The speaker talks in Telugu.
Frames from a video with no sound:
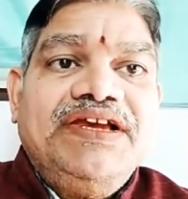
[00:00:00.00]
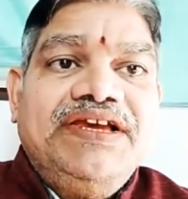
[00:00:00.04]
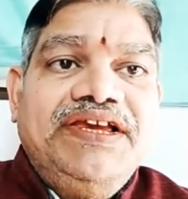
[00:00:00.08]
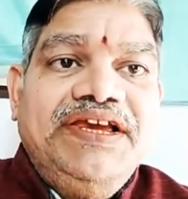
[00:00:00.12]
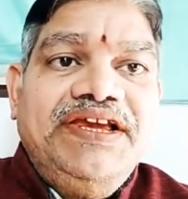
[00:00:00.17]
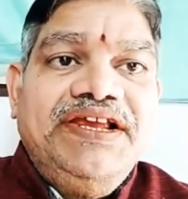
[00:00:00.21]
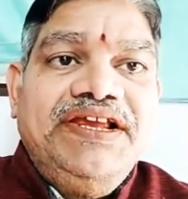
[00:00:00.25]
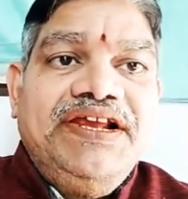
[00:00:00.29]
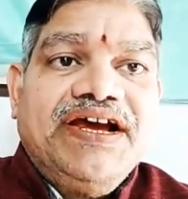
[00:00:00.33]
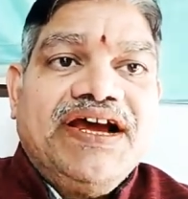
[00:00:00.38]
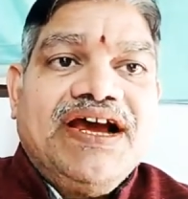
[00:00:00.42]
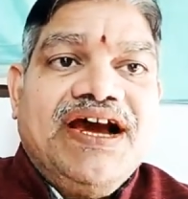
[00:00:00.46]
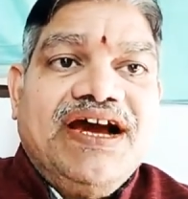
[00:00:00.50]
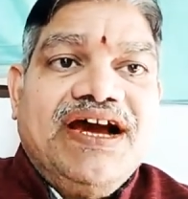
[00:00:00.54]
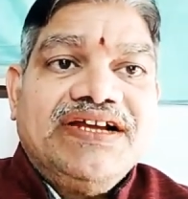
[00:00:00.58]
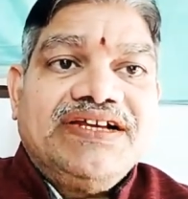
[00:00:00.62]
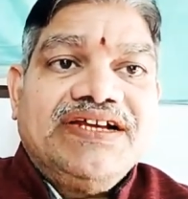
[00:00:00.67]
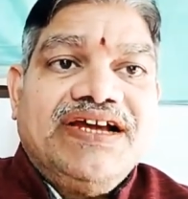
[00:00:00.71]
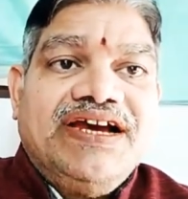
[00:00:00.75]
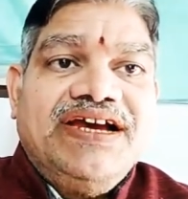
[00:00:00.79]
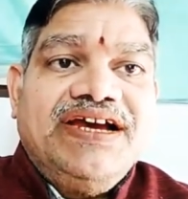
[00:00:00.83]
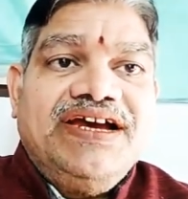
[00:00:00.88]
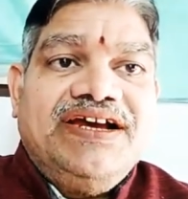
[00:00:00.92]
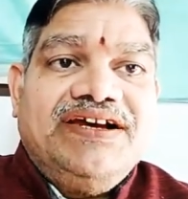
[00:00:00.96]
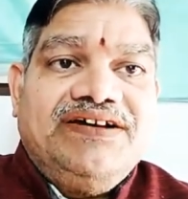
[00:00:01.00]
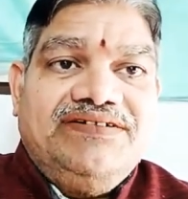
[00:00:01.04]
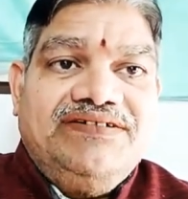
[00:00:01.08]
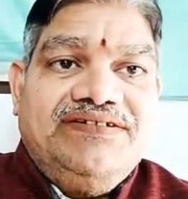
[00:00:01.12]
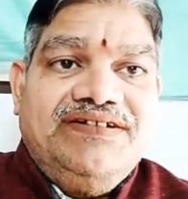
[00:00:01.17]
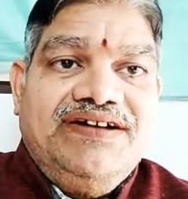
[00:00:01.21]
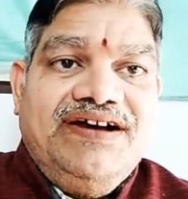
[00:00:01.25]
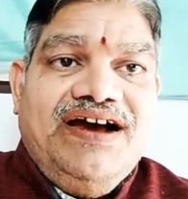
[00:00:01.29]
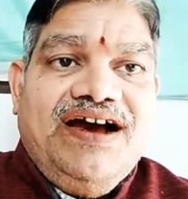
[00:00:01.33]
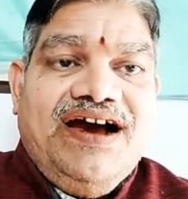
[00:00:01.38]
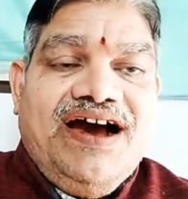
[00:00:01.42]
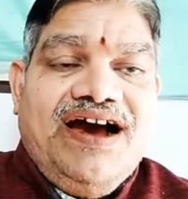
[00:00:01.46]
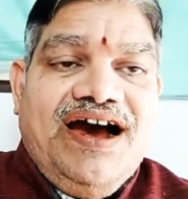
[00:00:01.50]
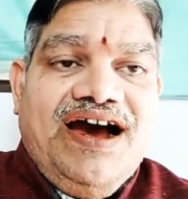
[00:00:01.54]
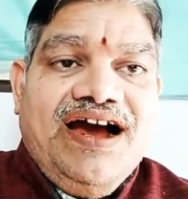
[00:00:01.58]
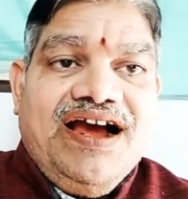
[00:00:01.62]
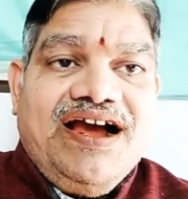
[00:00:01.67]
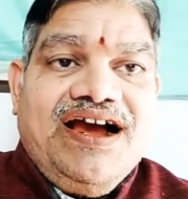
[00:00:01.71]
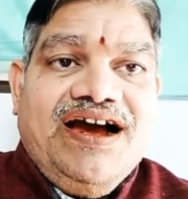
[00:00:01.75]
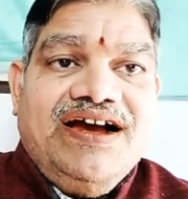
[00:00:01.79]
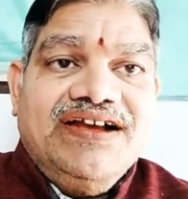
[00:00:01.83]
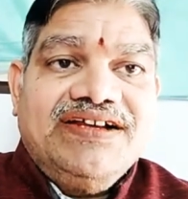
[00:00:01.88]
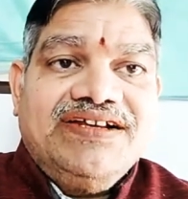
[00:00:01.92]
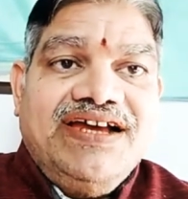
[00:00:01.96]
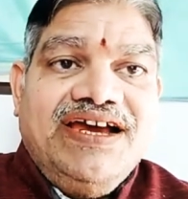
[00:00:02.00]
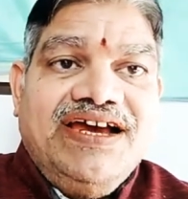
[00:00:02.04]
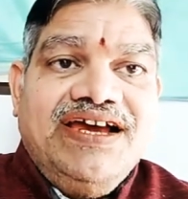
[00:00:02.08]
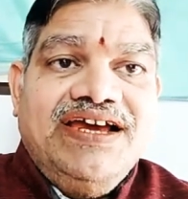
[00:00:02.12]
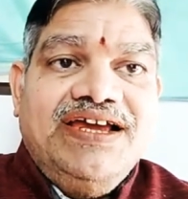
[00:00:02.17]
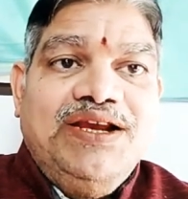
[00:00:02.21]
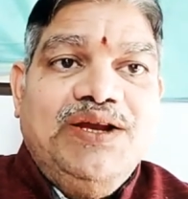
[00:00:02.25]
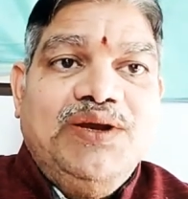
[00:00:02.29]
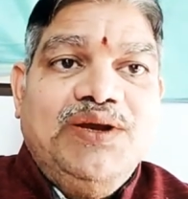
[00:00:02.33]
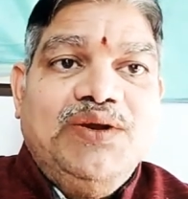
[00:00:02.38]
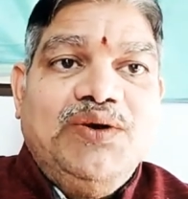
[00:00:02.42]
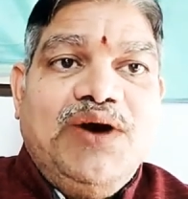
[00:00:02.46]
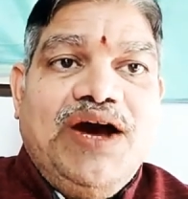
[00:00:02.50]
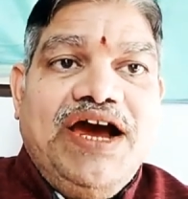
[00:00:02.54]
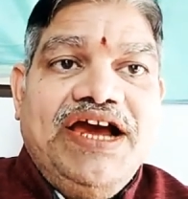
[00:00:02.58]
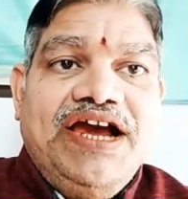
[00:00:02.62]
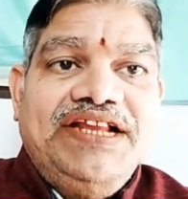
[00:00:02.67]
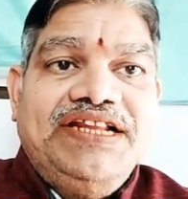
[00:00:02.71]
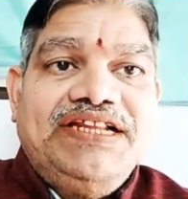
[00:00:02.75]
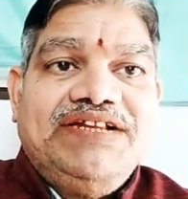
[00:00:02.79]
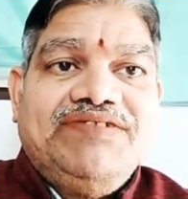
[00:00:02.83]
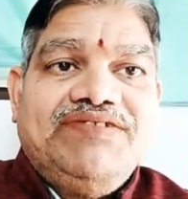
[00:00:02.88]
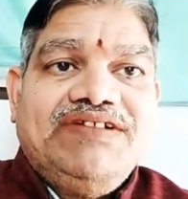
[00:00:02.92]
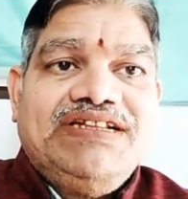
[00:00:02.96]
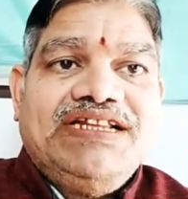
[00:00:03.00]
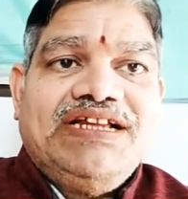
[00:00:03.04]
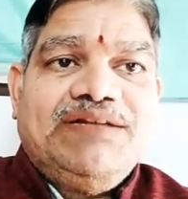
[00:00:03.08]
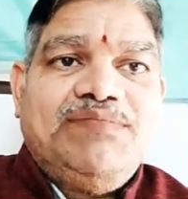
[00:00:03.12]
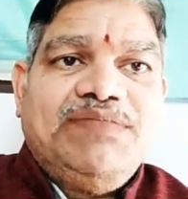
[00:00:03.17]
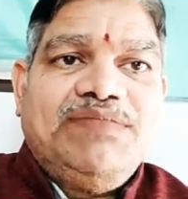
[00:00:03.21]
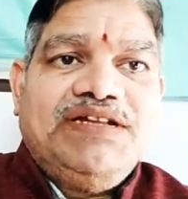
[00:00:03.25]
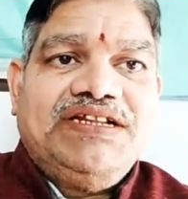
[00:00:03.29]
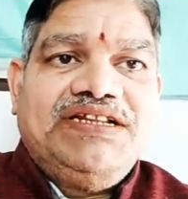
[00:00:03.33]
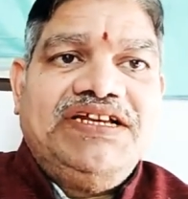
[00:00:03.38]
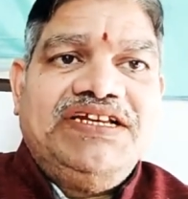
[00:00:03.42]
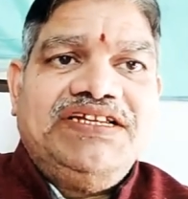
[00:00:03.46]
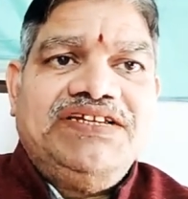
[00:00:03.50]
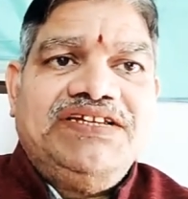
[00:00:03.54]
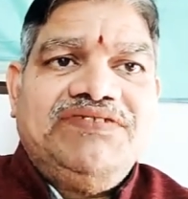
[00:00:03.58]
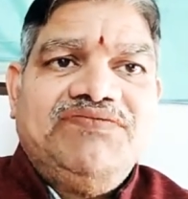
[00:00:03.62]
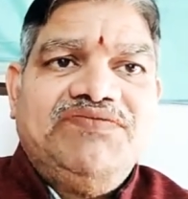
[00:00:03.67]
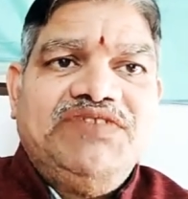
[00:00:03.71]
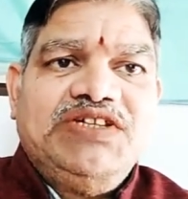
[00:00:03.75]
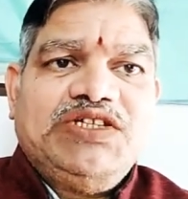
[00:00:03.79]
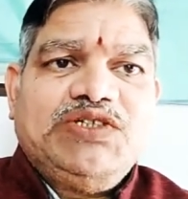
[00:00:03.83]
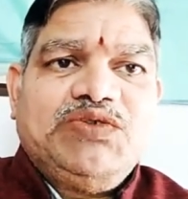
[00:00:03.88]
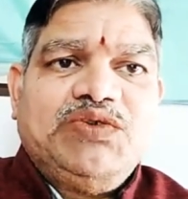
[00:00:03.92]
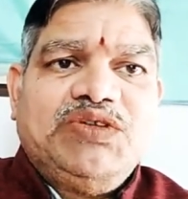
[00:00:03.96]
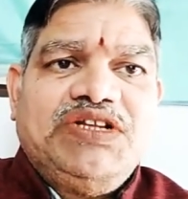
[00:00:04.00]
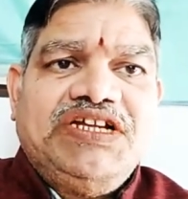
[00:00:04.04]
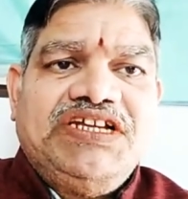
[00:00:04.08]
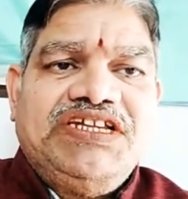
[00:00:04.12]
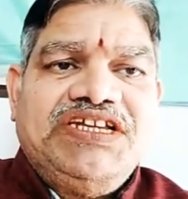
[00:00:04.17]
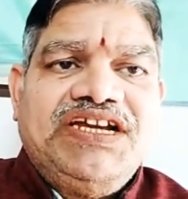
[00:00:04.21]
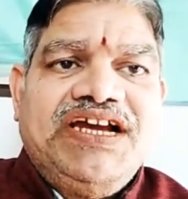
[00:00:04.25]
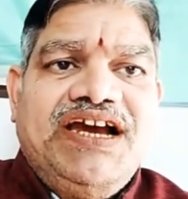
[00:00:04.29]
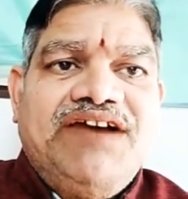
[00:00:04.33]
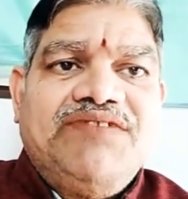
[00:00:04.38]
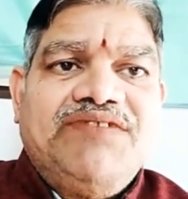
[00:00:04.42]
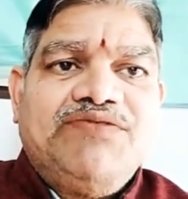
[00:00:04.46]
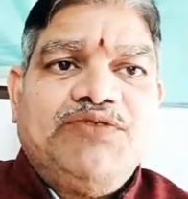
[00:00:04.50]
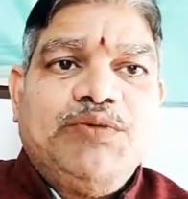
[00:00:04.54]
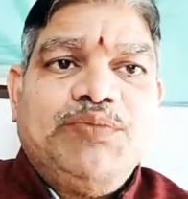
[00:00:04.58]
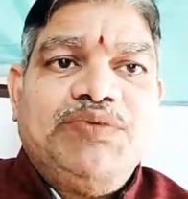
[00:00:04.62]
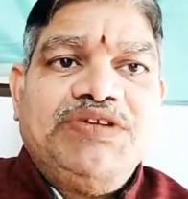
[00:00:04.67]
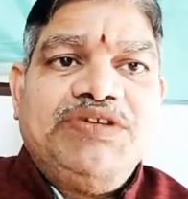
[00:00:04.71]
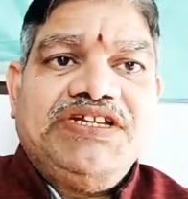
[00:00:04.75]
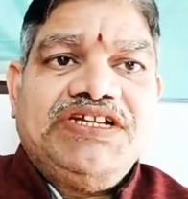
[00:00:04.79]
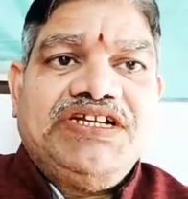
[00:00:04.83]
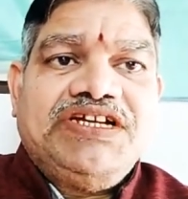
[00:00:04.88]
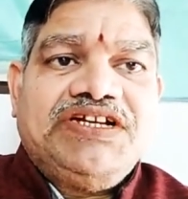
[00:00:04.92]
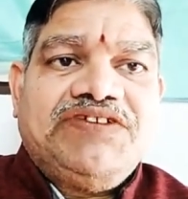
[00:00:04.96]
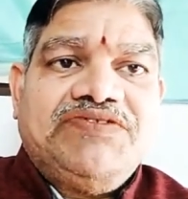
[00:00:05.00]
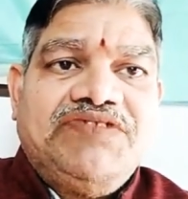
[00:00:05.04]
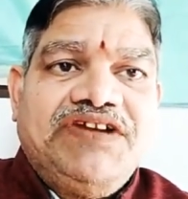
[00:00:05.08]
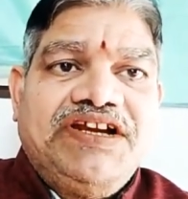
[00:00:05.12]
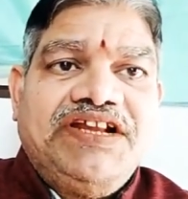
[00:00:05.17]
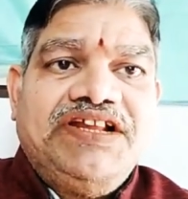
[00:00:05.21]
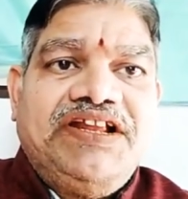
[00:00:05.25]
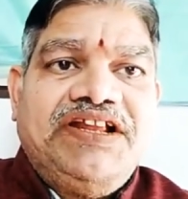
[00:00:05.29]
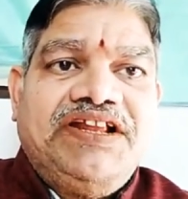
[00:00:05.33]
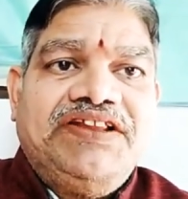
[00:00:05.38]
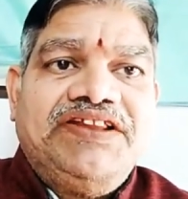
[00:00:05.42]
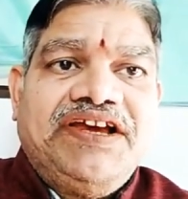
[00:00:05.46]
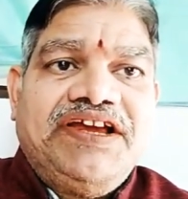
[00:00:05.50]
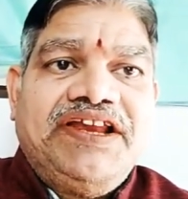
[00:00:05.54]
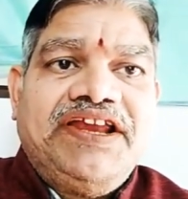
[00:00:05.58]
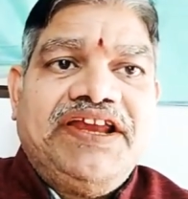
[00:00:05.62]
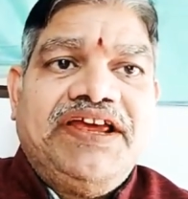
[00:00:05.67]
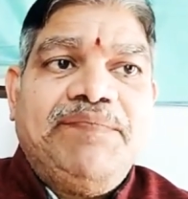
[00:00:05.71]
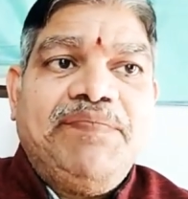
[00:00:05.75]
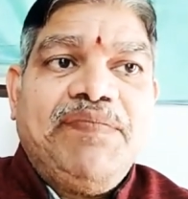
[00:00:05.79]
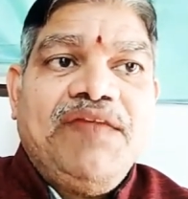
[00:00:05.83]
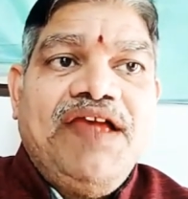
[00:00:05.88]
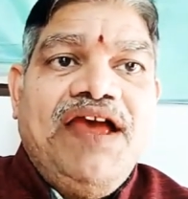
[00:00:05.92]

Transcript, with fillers: ఈయన కాషాయ ఆ కాషాయంలో హైందవ ధర్మ తేజం విశ్వతేజంగా చూపించినటువంటిది అందుకనే